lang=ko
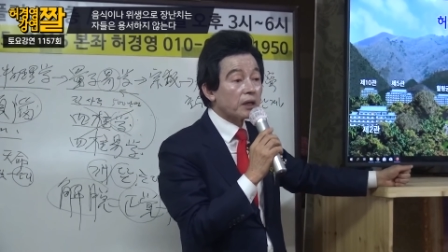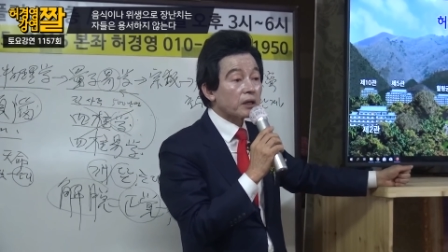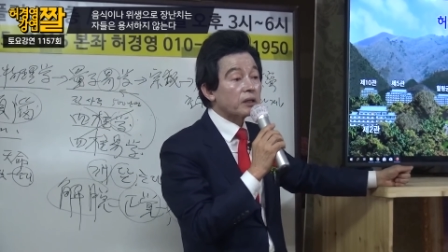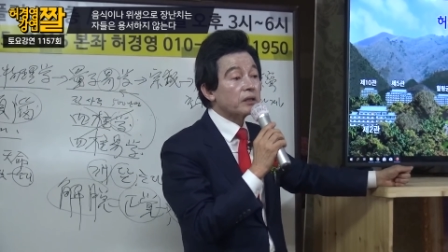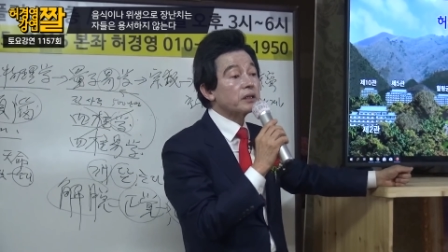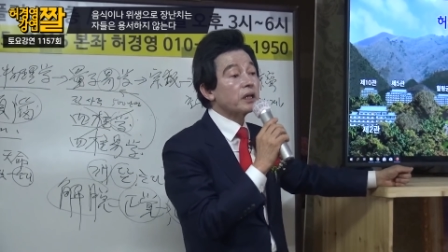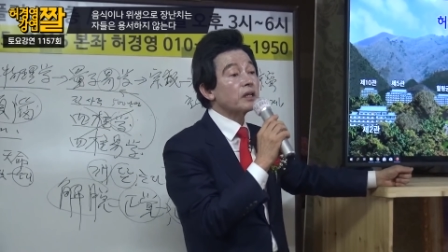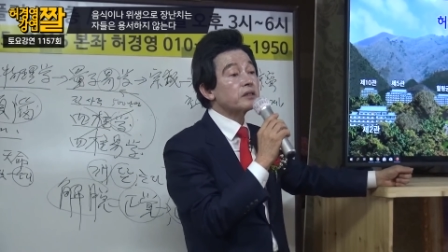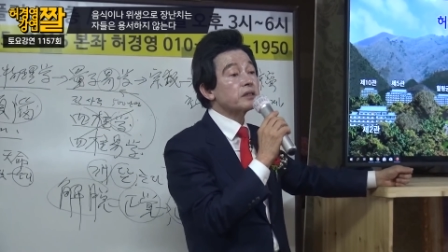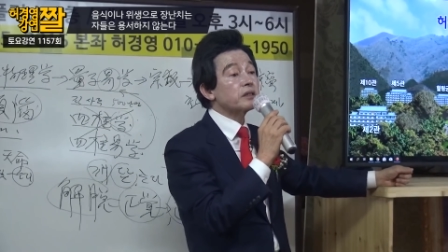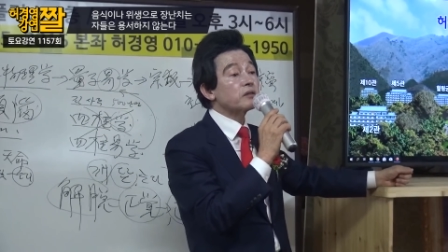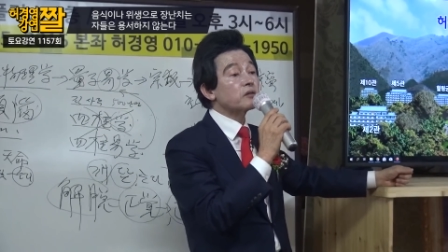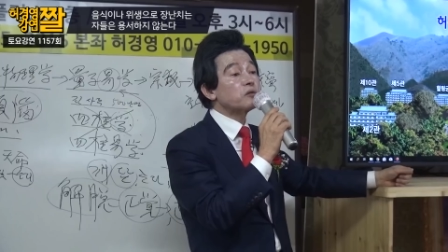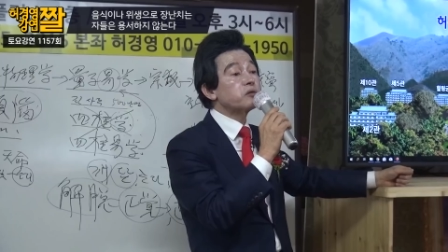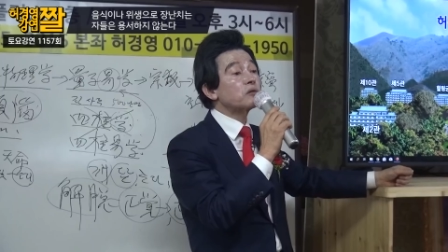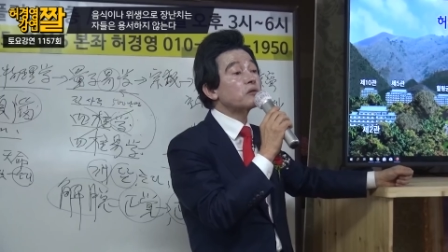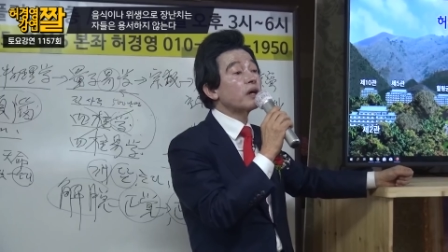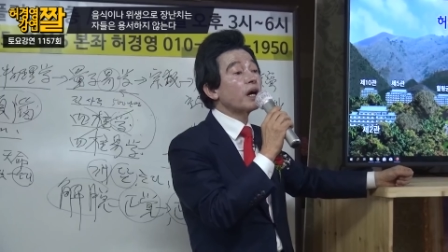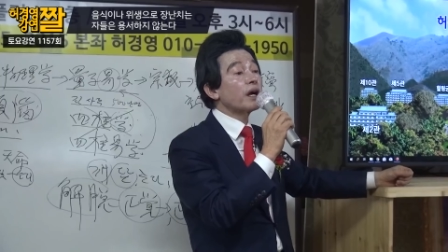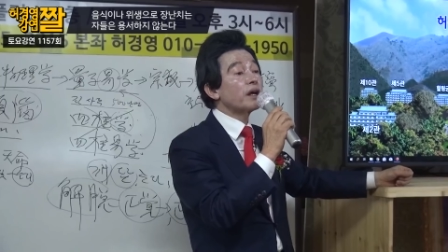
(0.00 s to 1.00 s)
그 대신
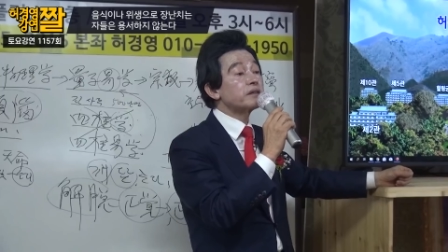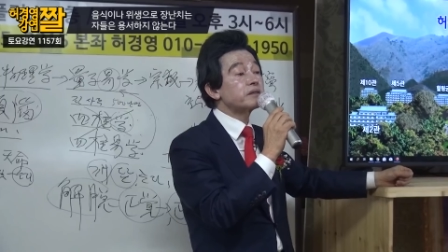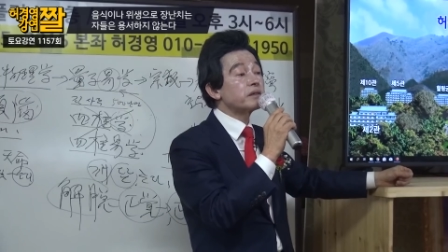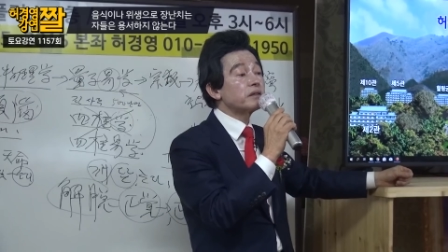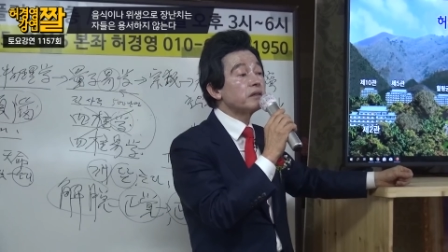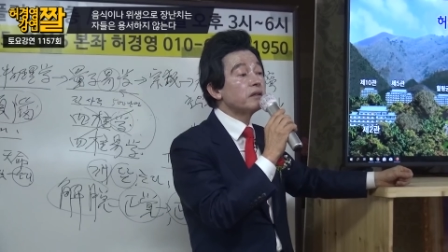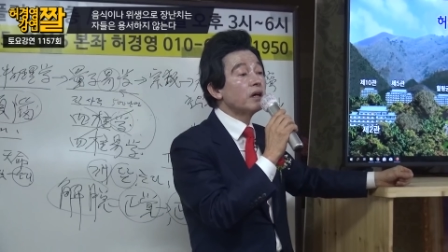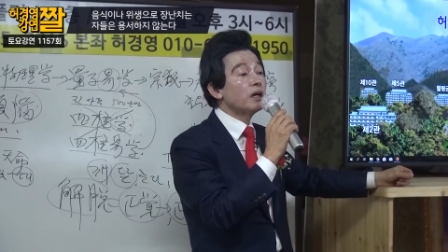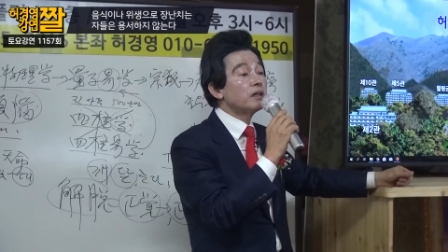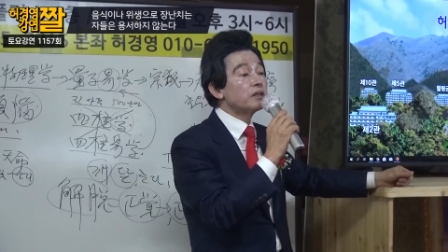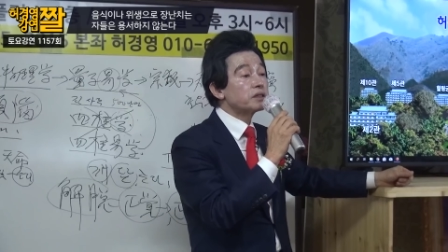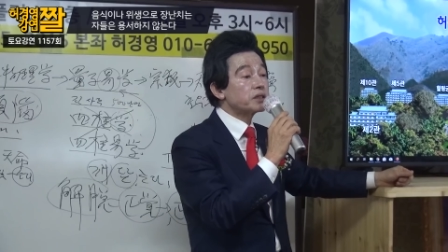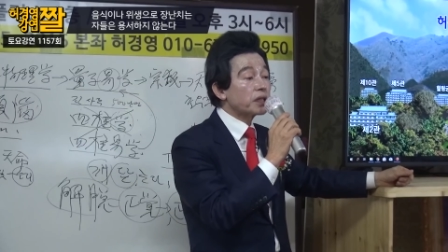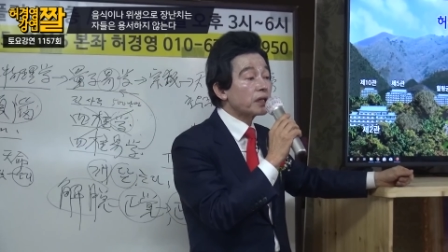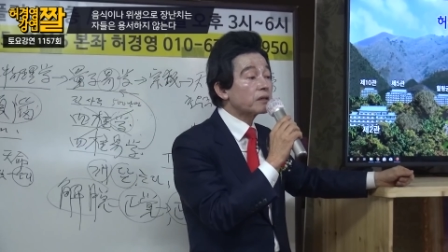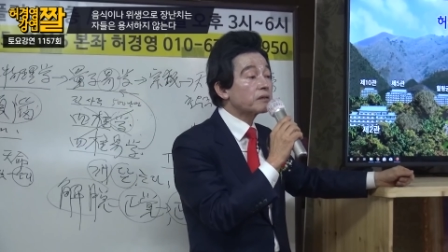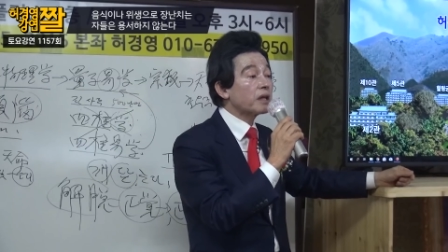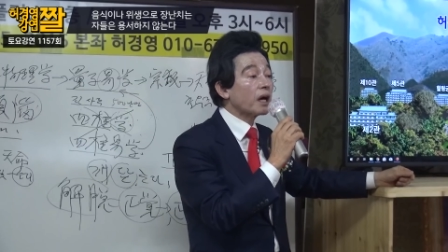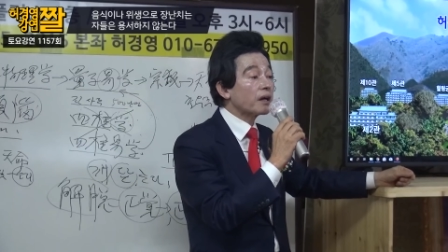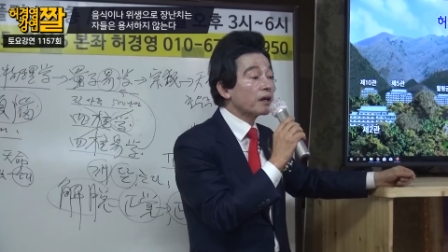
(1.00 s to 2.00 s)
국가에서
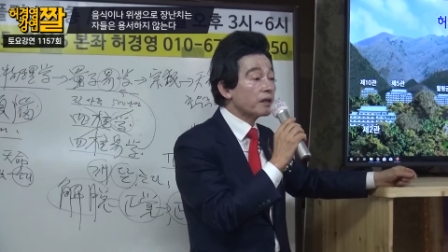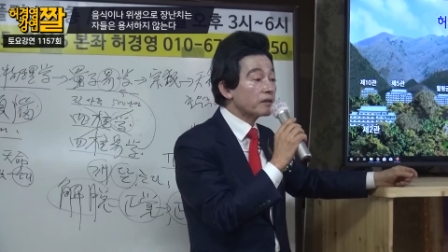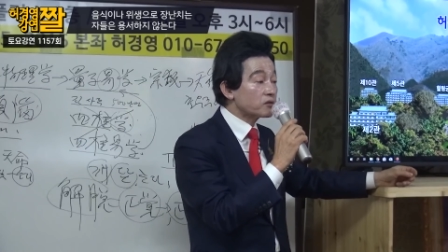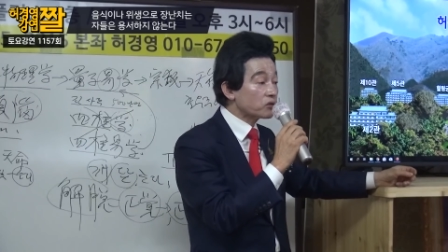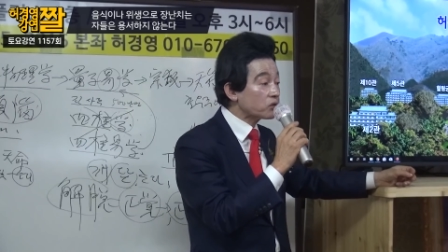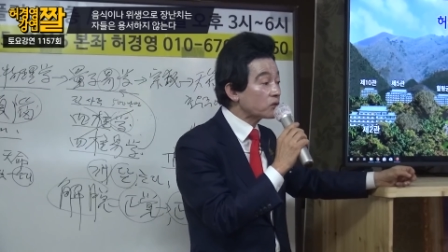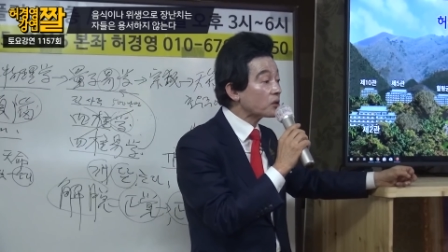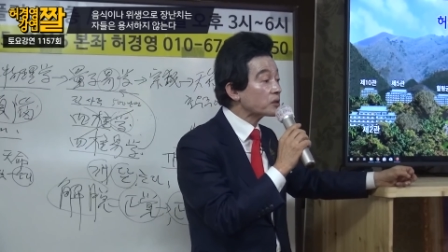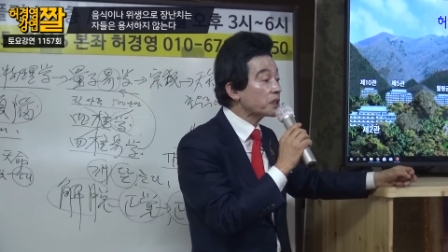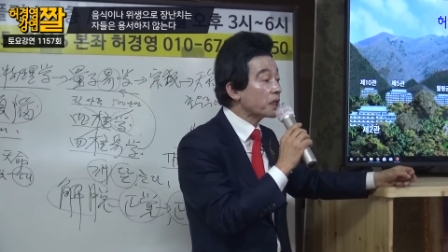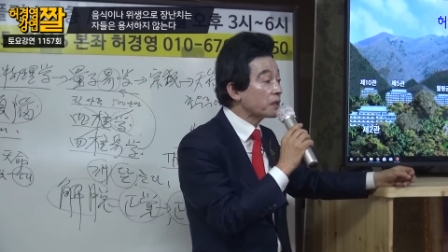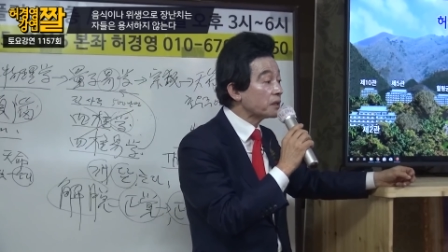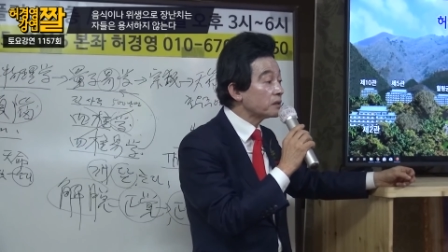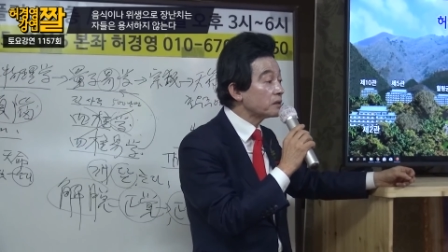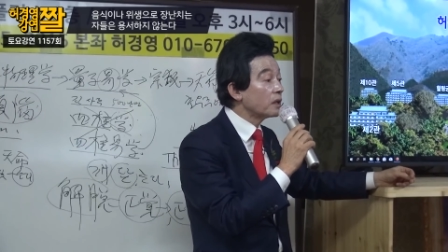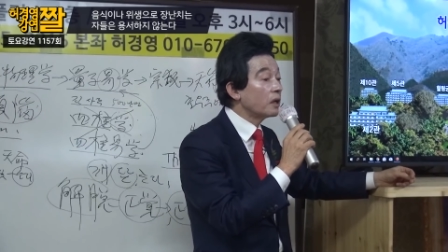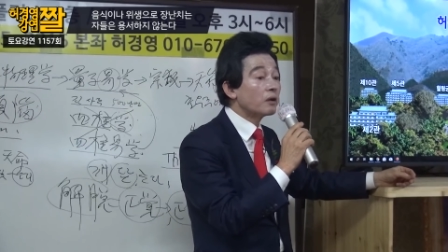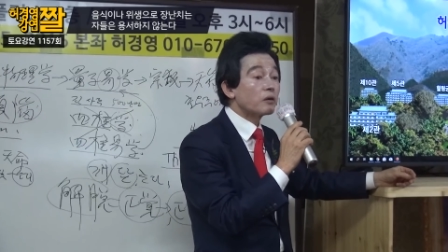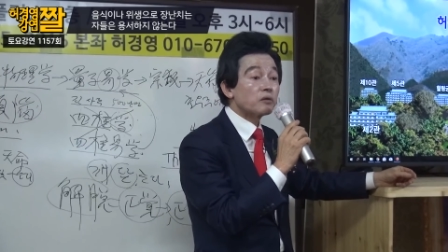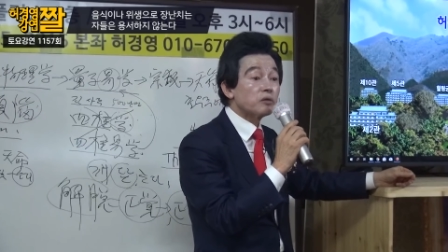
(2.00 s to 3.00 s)
식당의
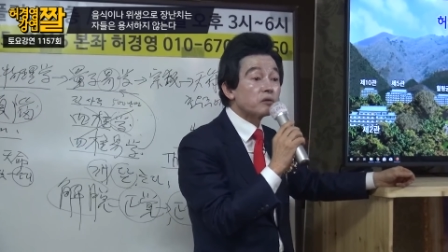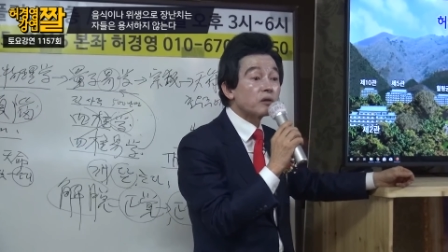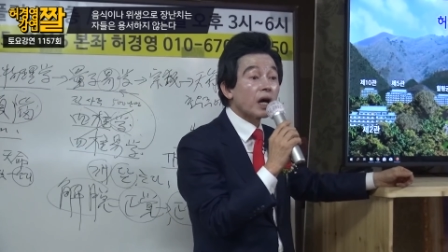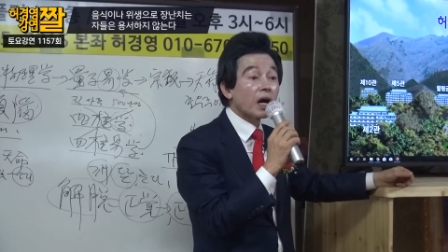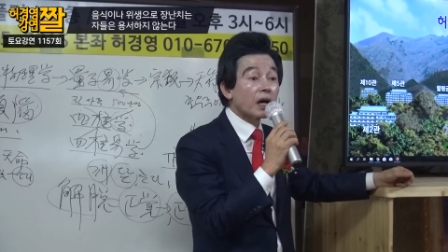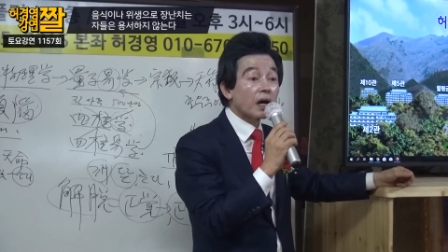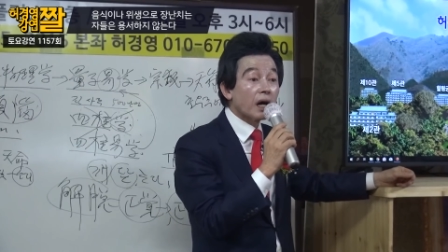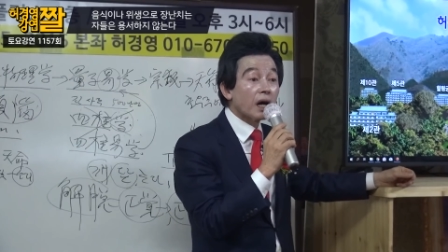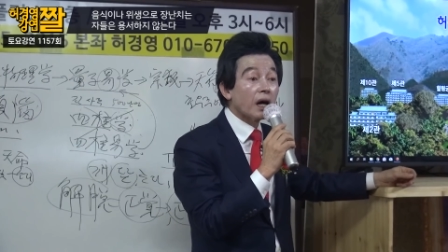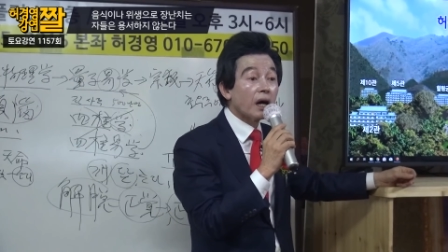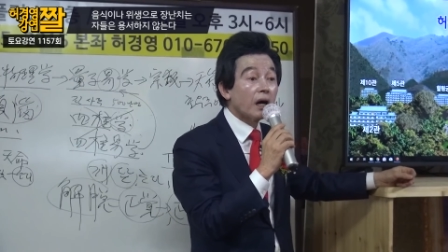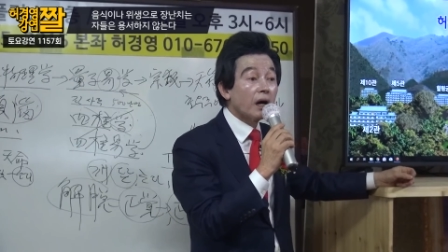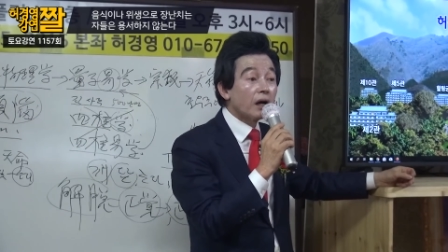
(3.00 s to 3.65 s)
수도세는 국가가